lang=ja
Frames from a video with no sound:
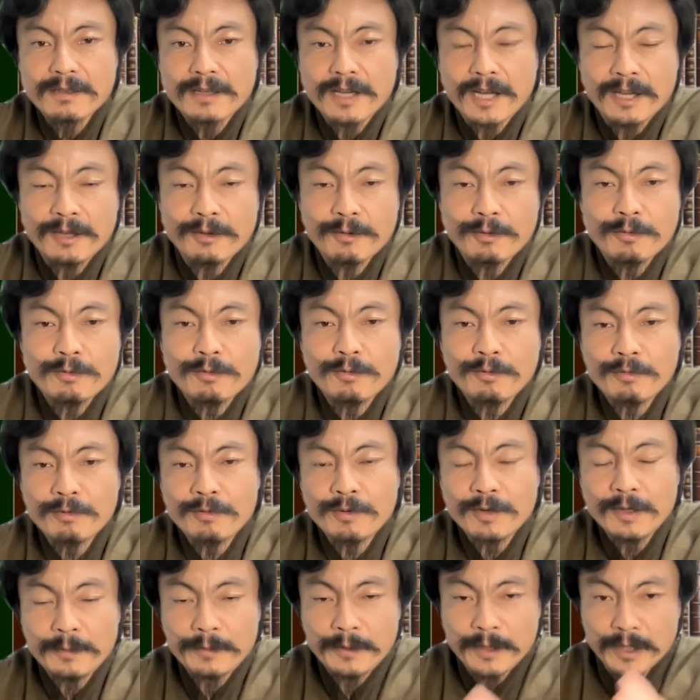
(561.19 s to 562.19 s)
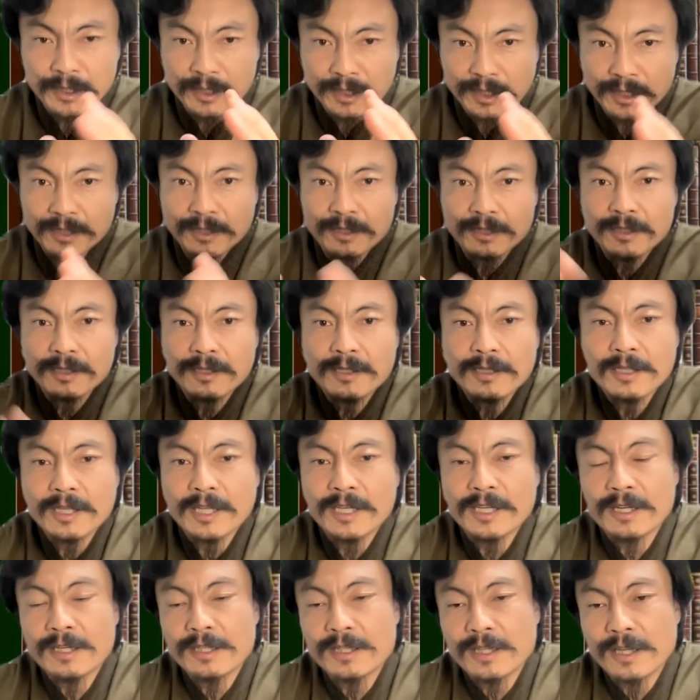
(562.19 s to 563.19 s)
あのここは、まあ、だ
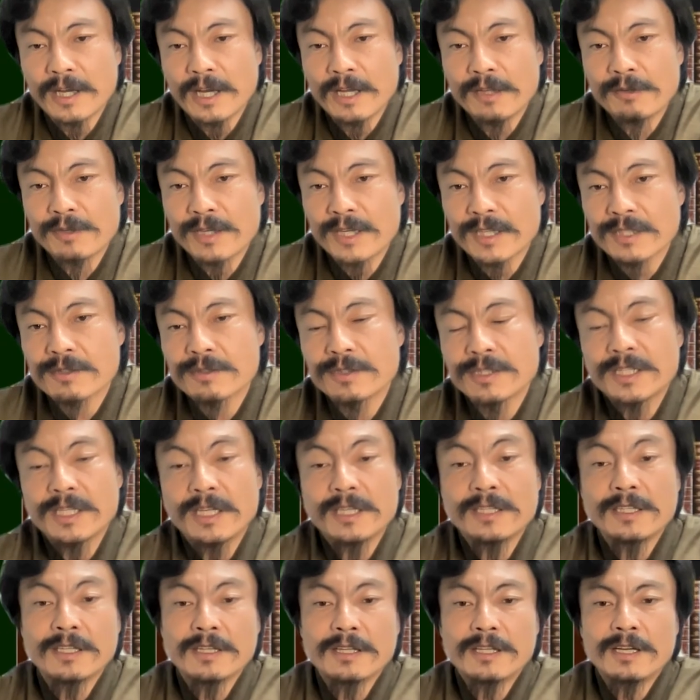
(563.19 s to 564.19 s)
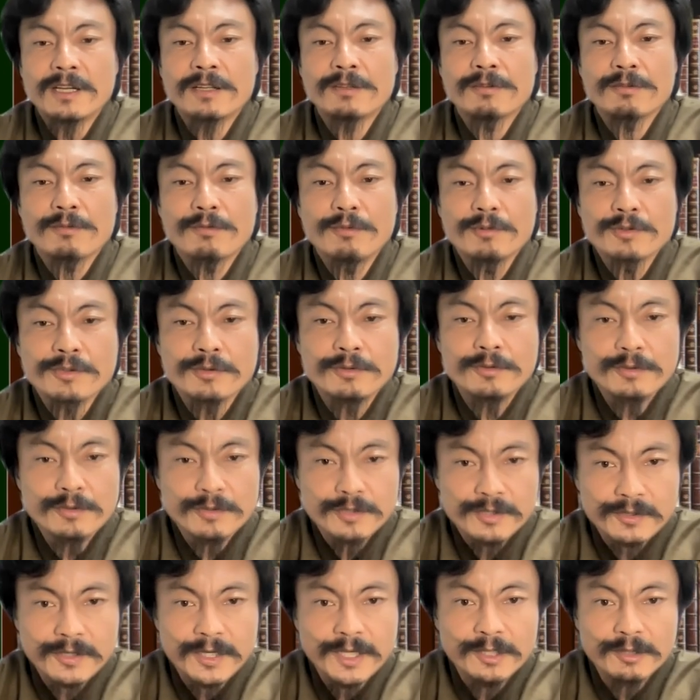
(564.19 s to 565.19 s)
ただね、あの安くしたいんだったらあの交渉の
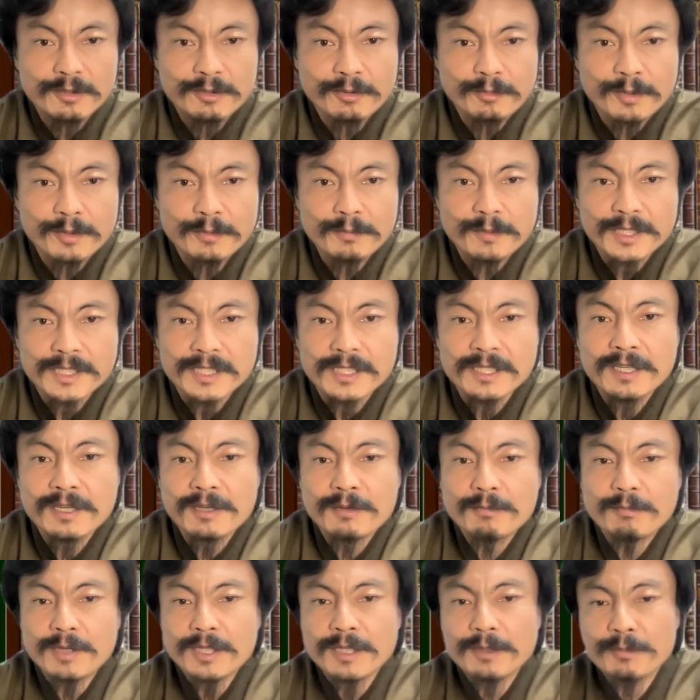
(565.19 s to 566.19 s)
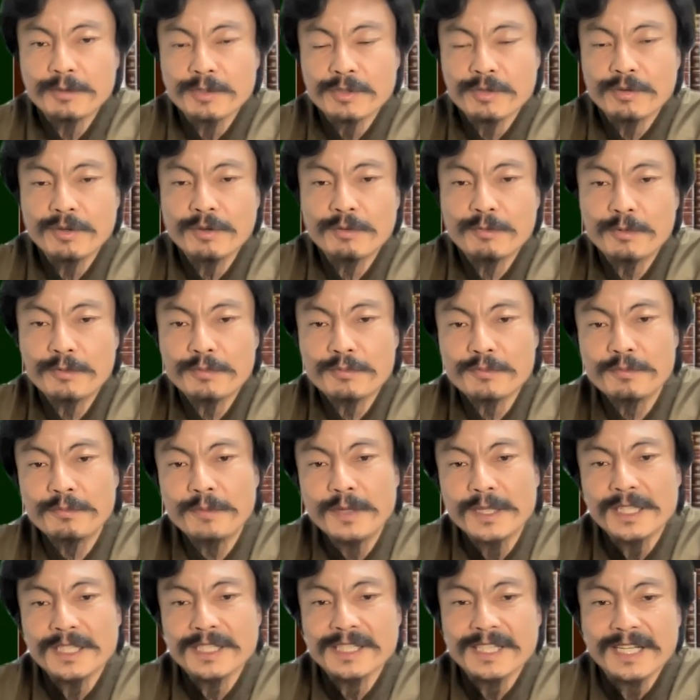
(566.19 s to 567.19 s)
余地はあると思います。まあ、でもそれも含
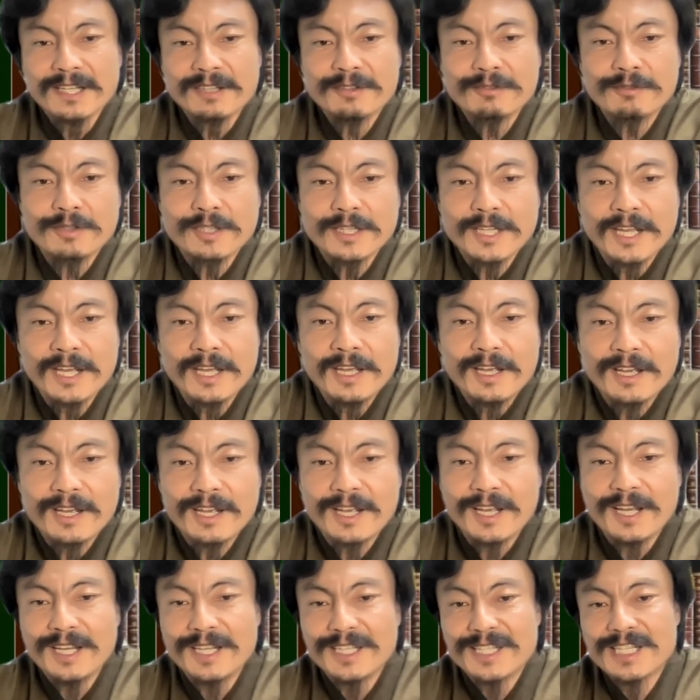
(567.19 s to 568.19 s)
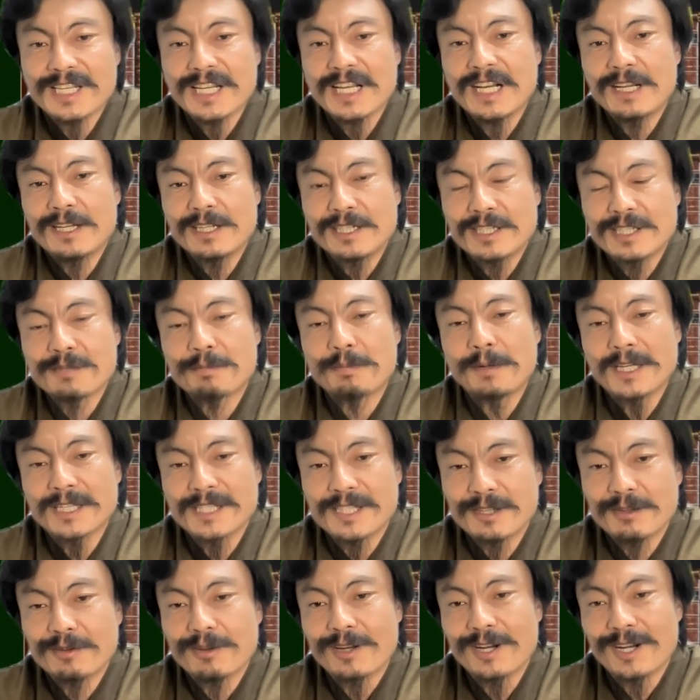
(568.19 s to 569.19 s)
めてざっくりね、えー、1, か
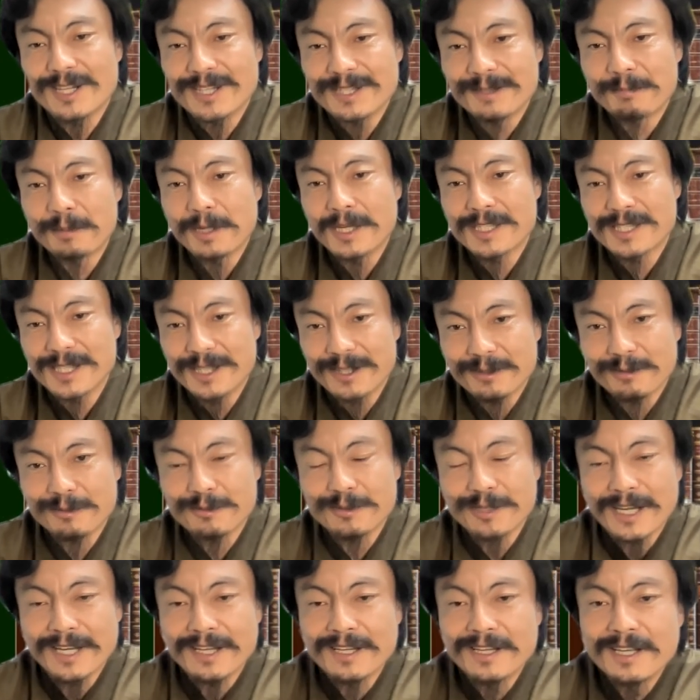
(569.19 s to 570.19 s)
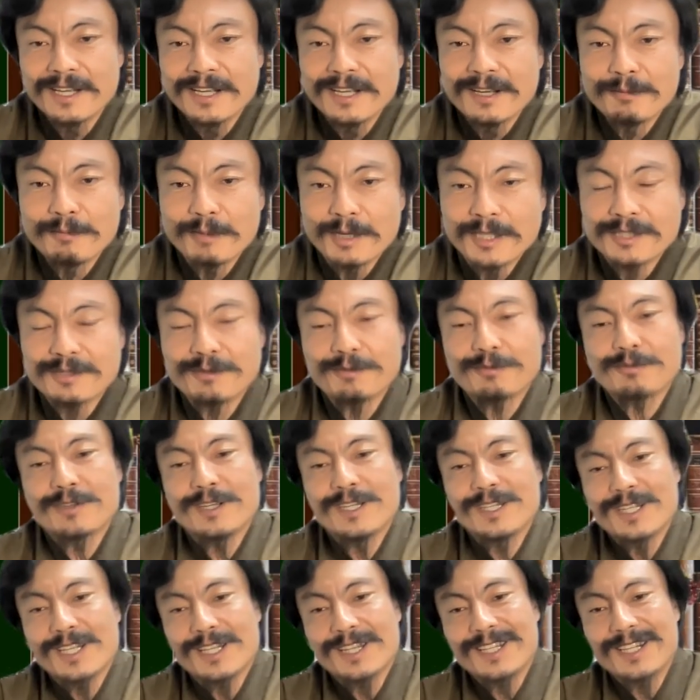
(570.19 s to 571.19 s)
1%から2%くらい、まあ、1億
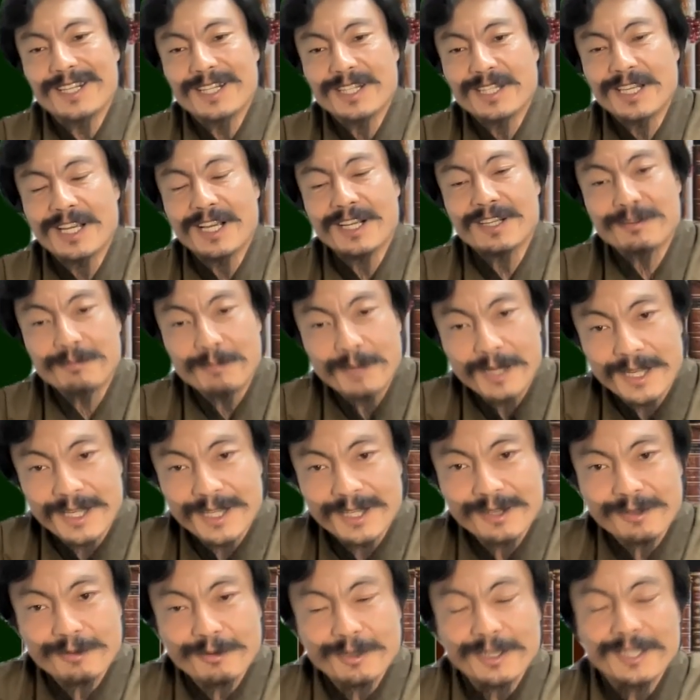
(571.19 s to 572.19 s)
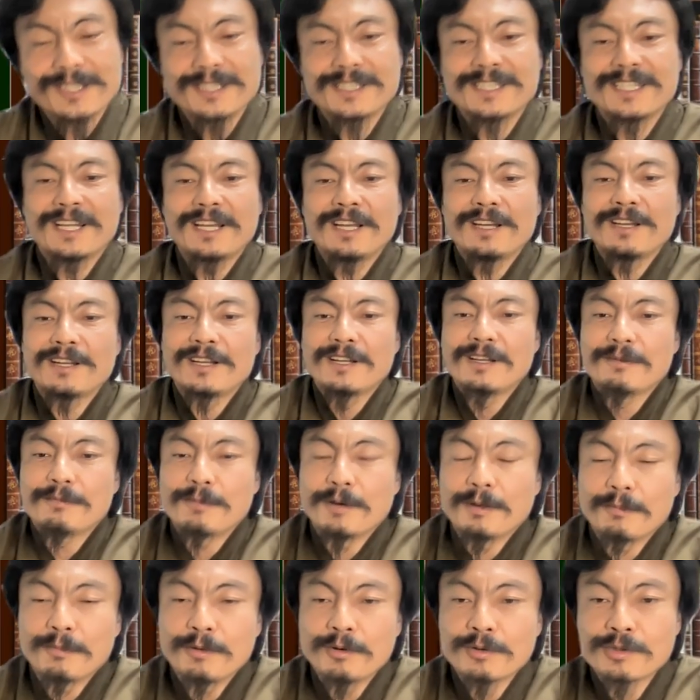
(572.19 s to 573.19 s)
円だったら200万円とかですね、
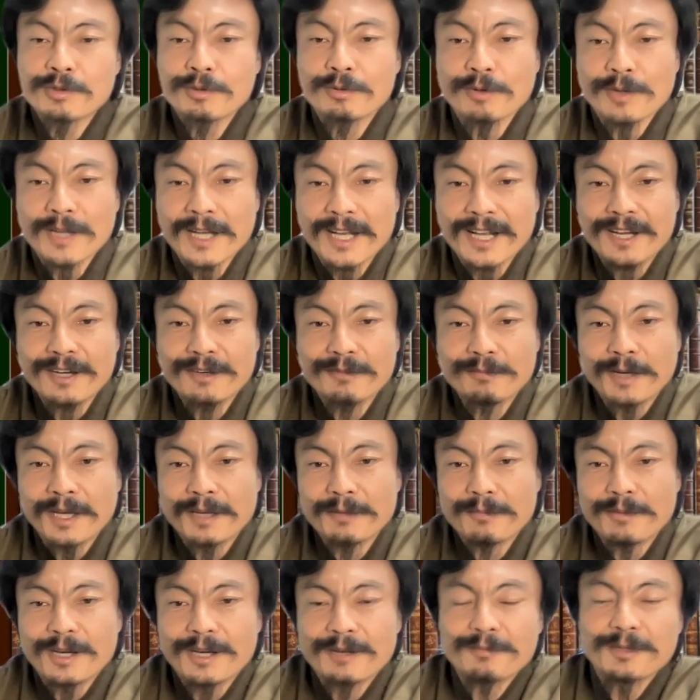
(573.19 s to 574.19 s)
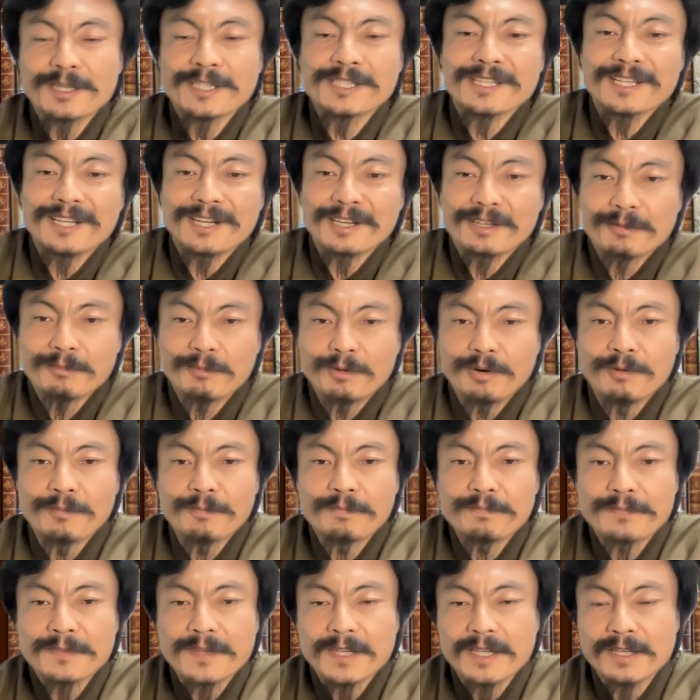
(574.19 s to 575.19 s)
まあ、もうちょっとかかる場合もありますけれど
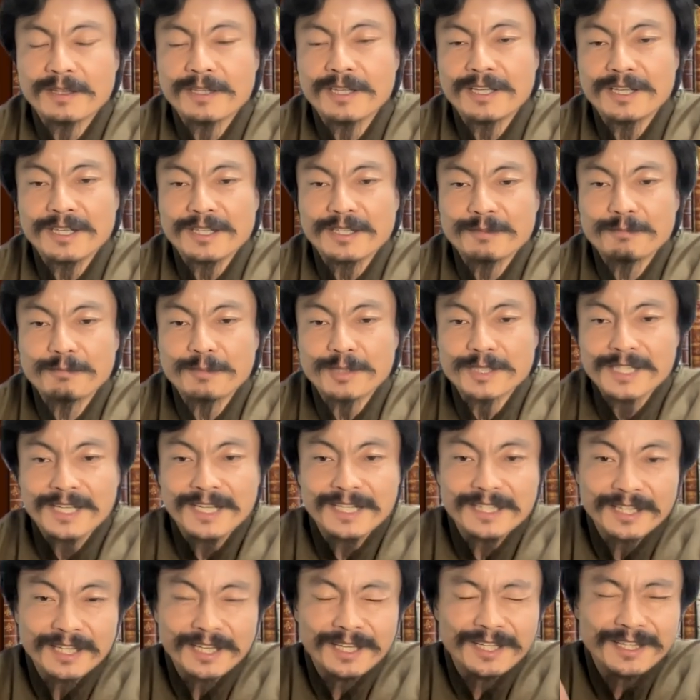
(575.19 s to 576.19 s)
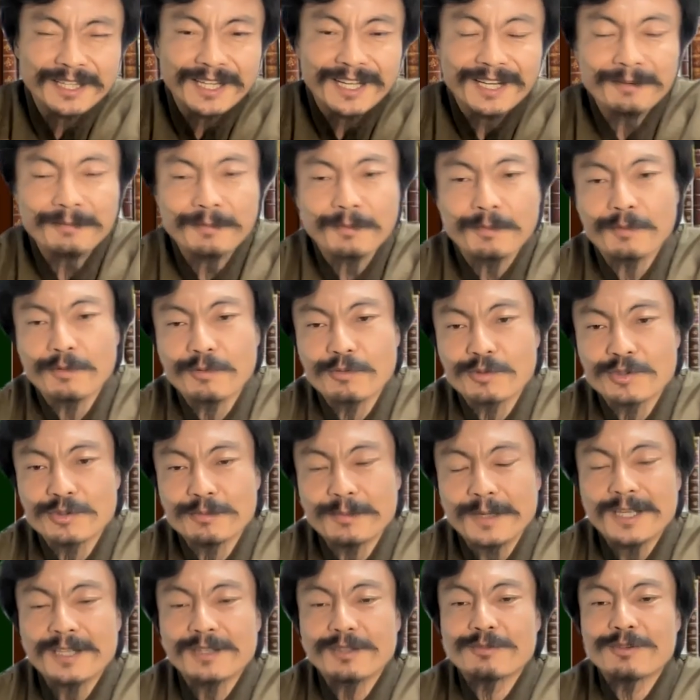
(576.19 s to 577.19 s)
も、でまあ、最低でやれば50
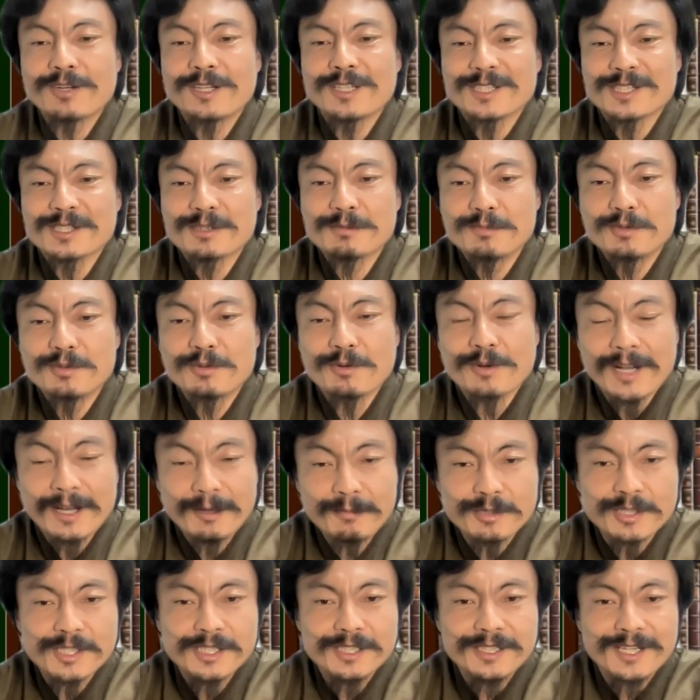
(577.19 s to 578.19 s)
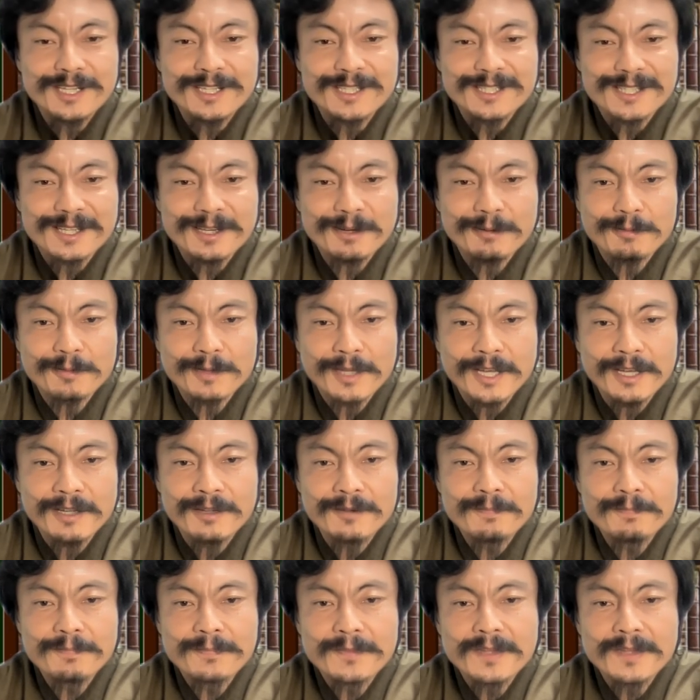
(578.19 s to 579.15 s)
万円くらいで済むのかもしれないですけどね。